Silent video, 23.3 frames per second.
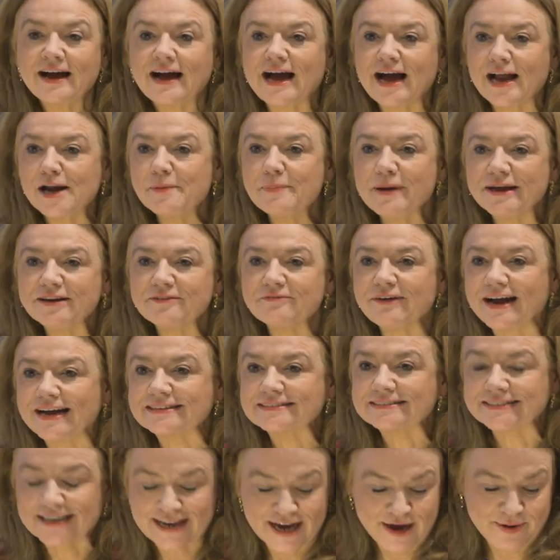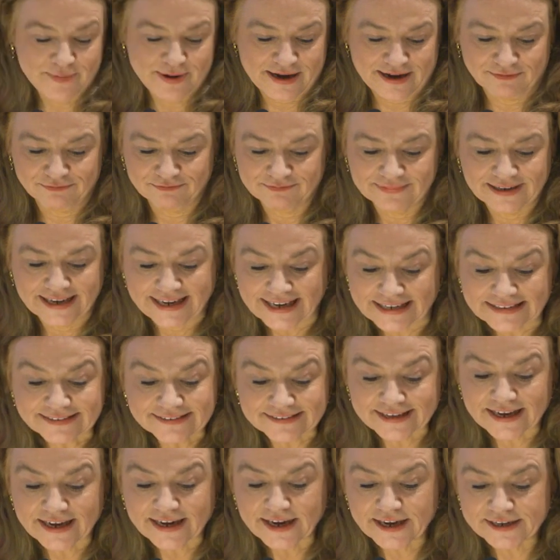Albert Weisgerber,
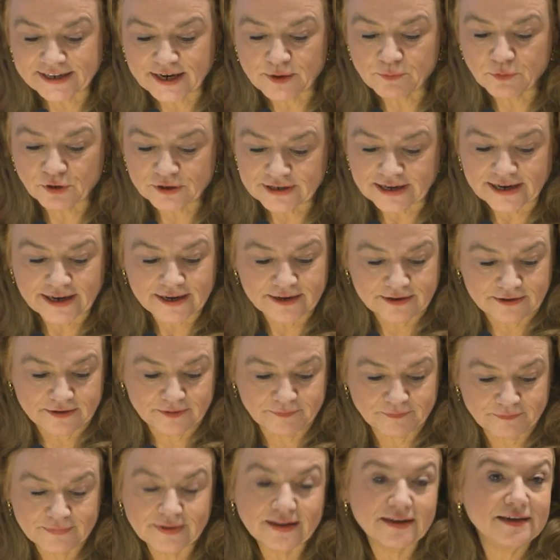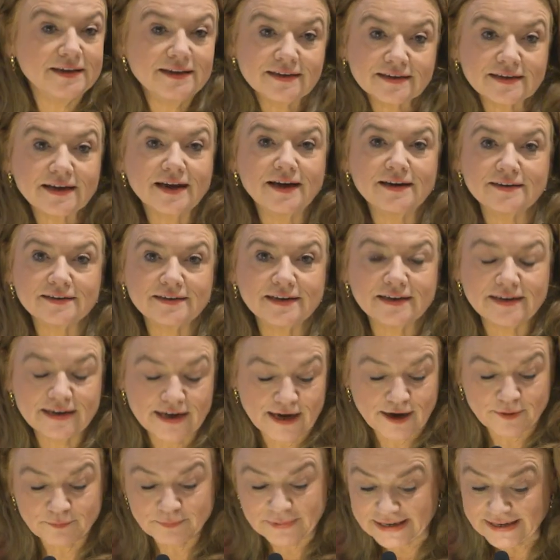Grenzgänger der Moderne. Ich kannte den
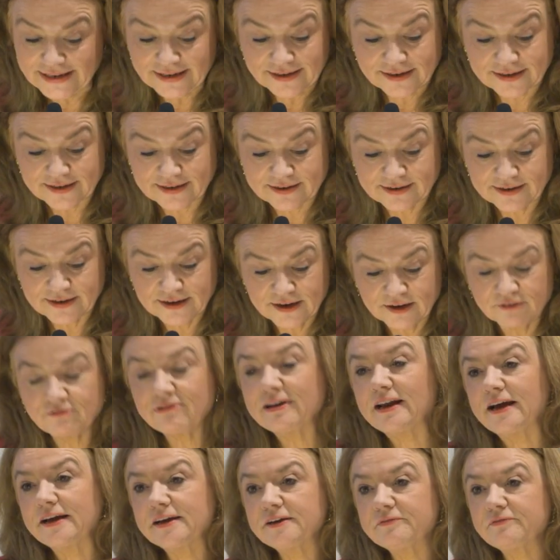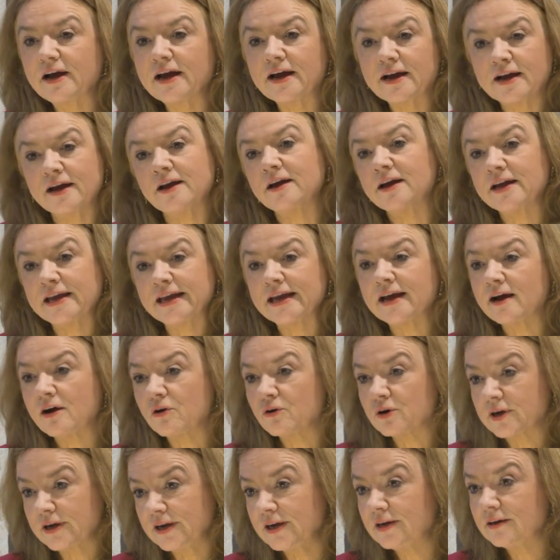Namen nicht, vielleicht war er
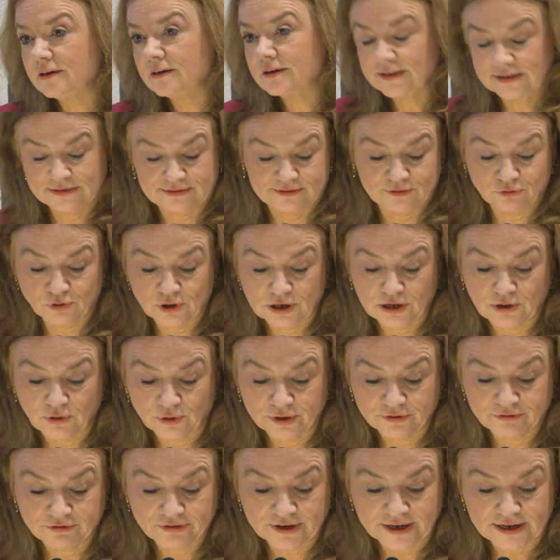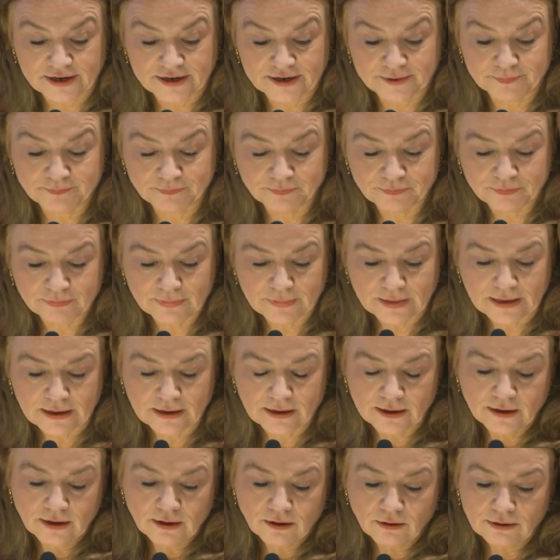auch Ihnen nicht so geläufig.
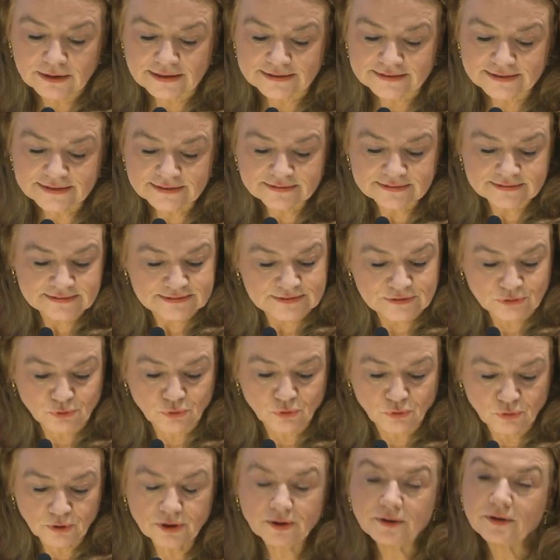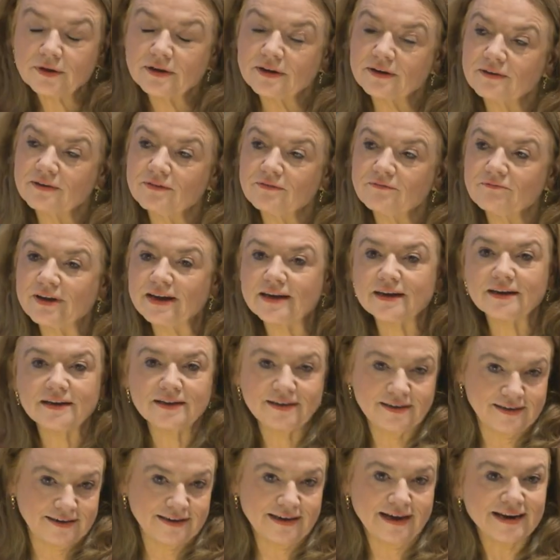Und es ist so, wenn
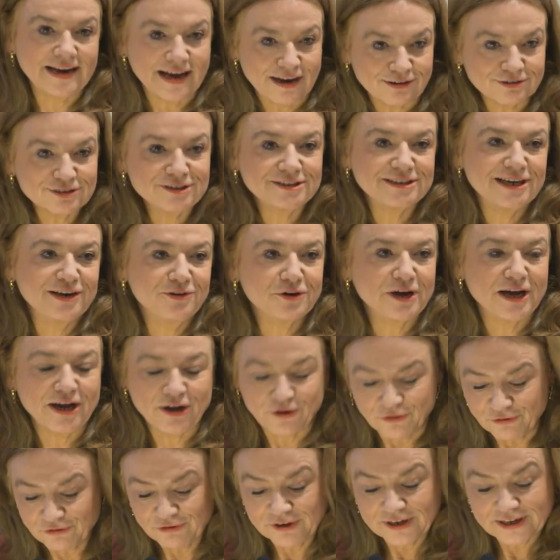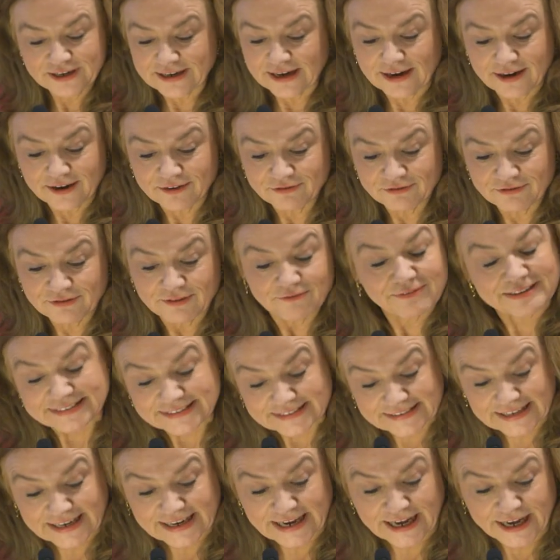ich eine Ausstellung eröffnen darf, was
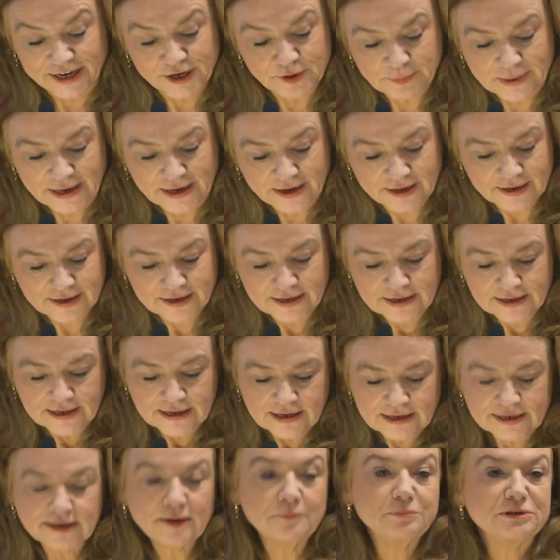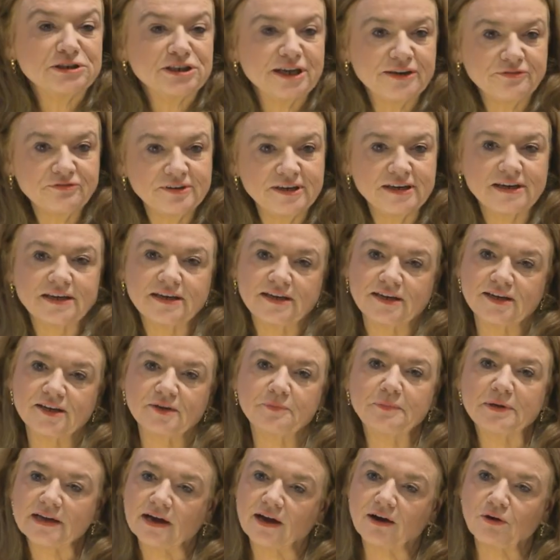ich sehr gerne mache, dann beschäftige ich
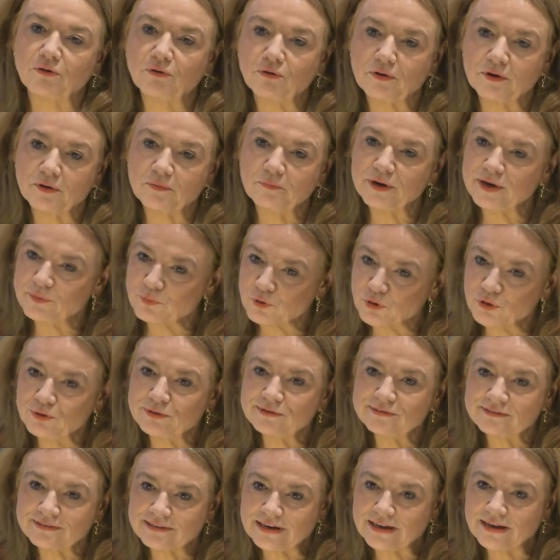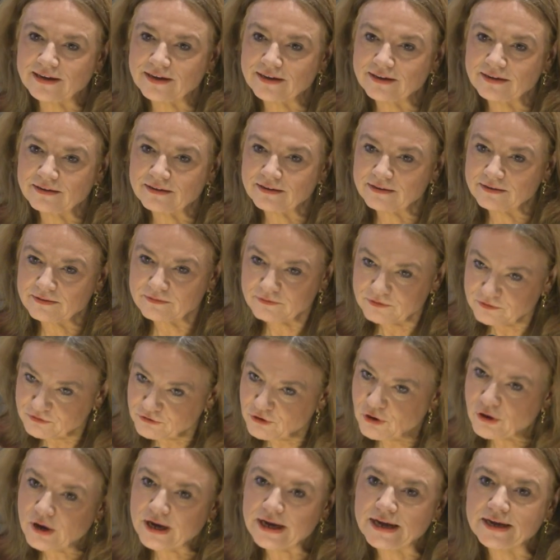mich auch mit dem Künstler
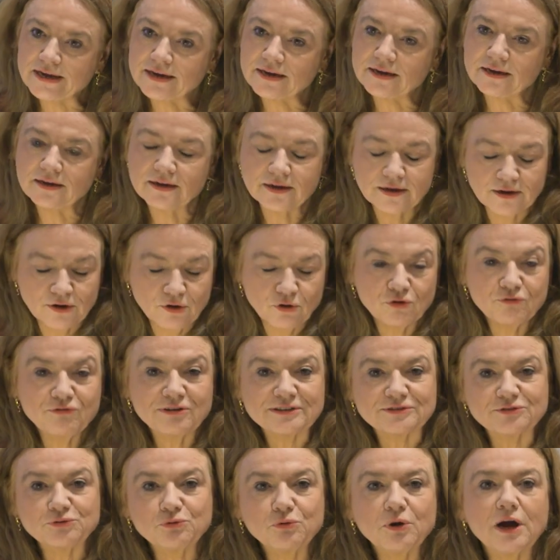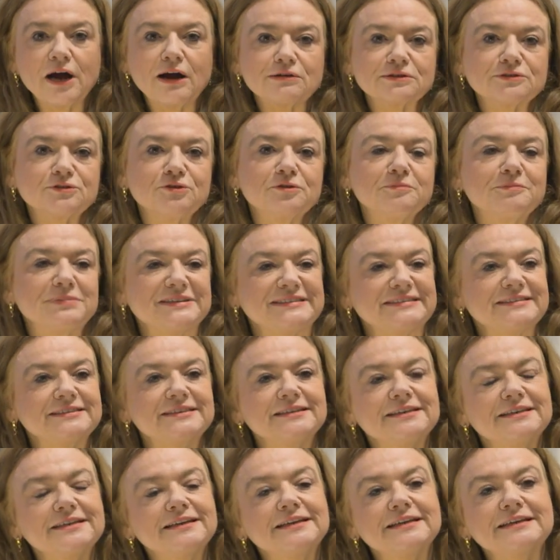vorher und versuche auch so ein
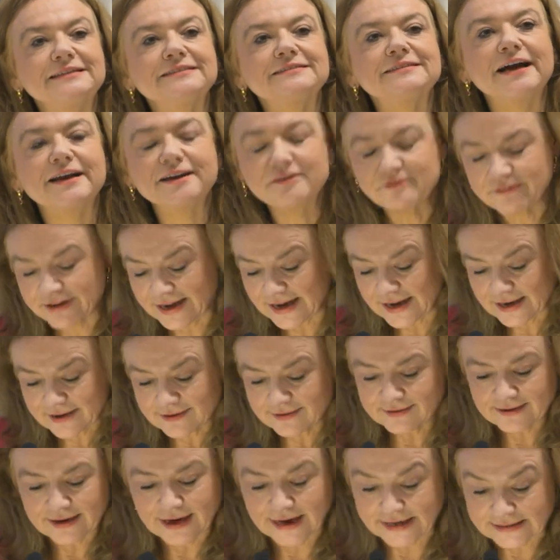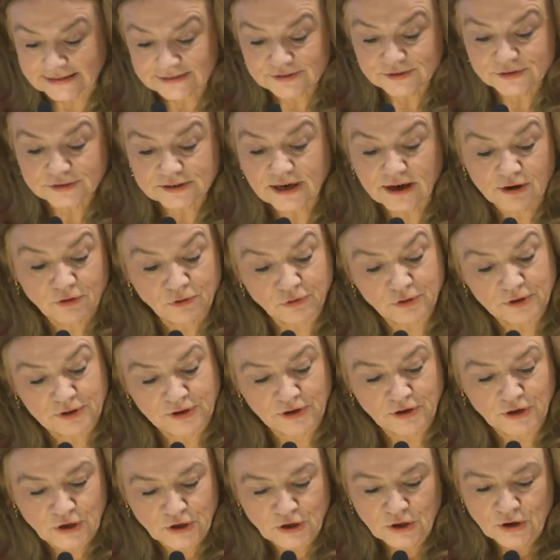bisschen in seine Werke einzutauchen.
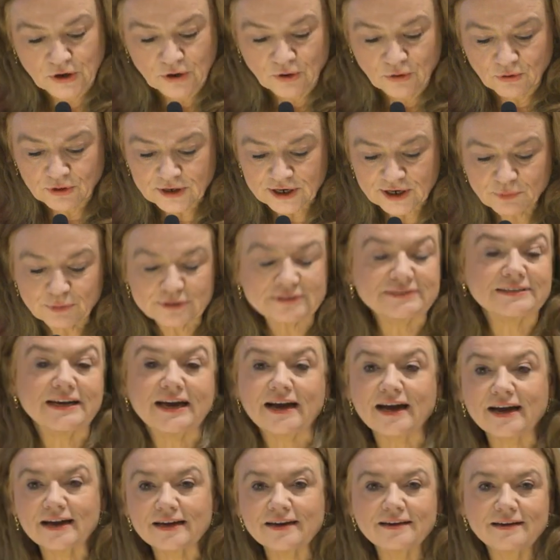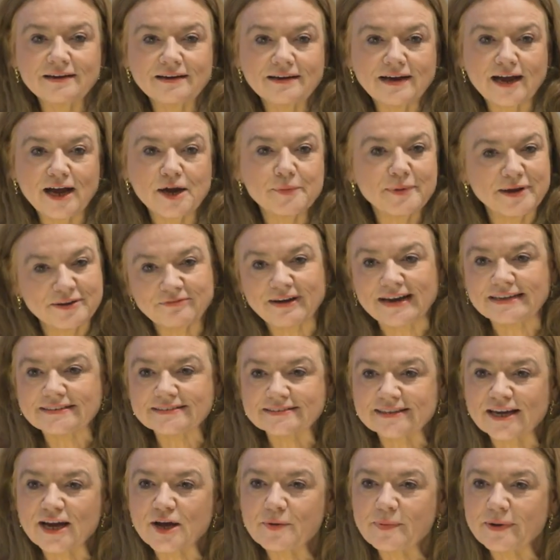Und ich muss sagen, Albert
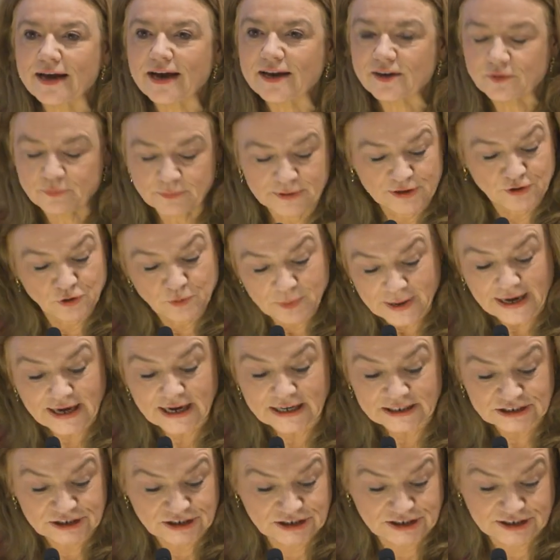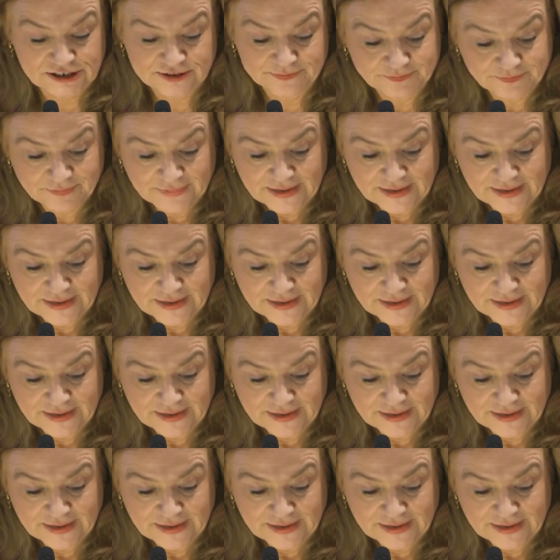Weisgerber hat mich überrascht.